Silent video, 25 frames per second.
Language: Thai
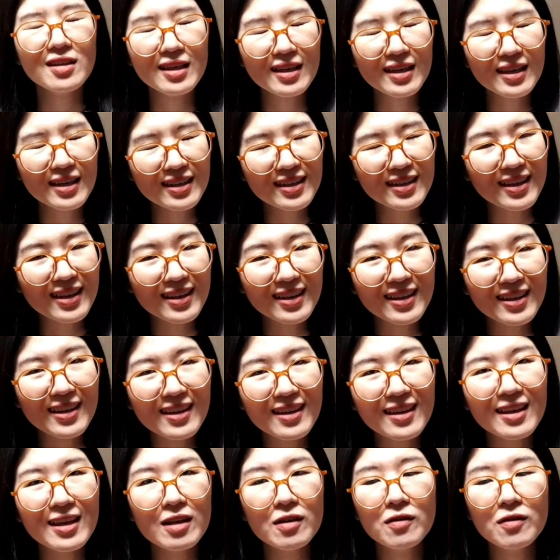คิดคิดคิด
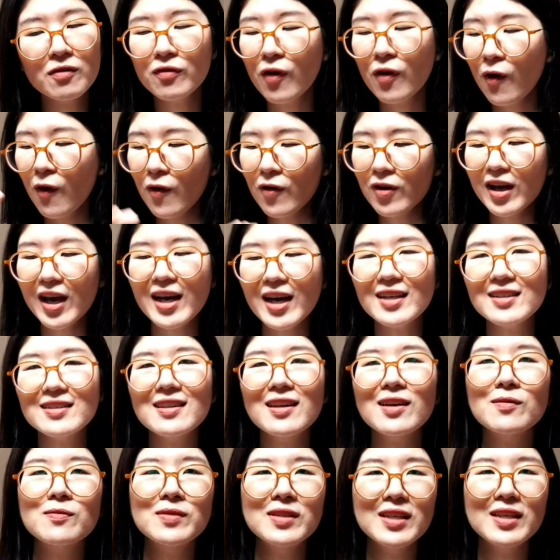คิดโฟกัส
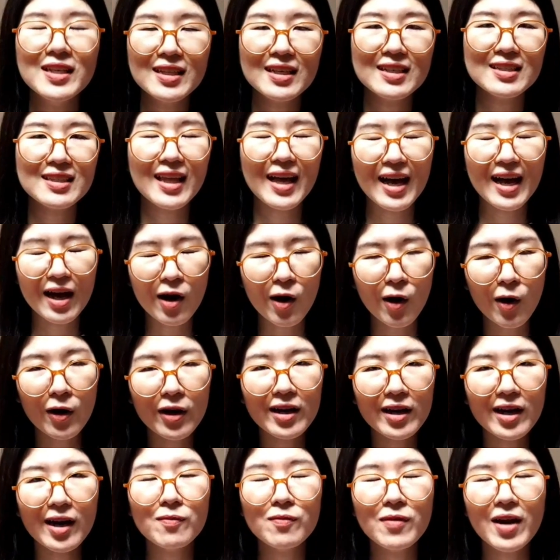กับสิ่งต่างๆคอย
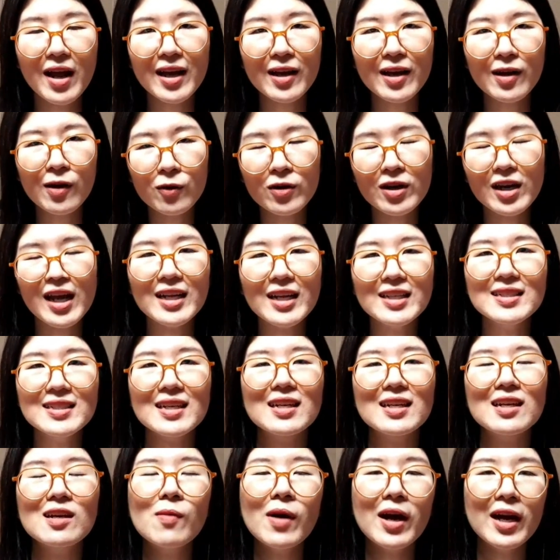รับแรงกดดันจาก
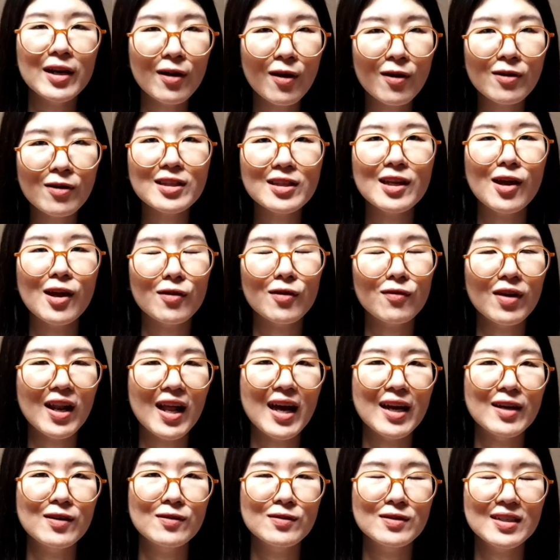เรื่องภายนอกตลอดเวลา
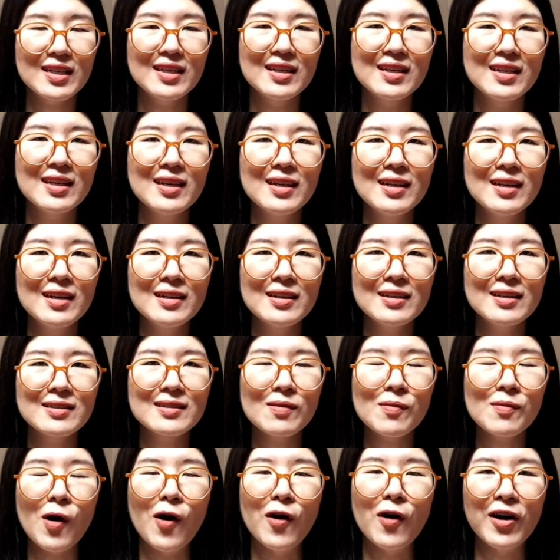ดูสิส
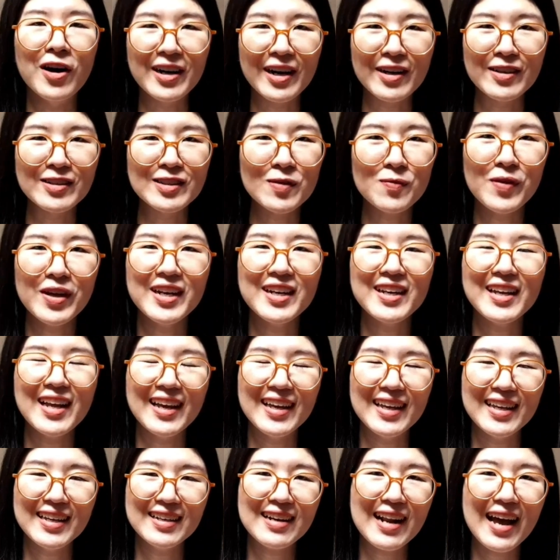มองของเราจะเป็นไง
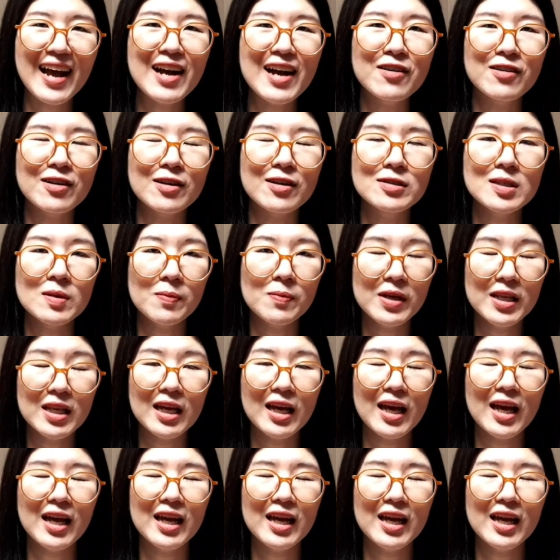ร่างของเราจะเป็นยังไง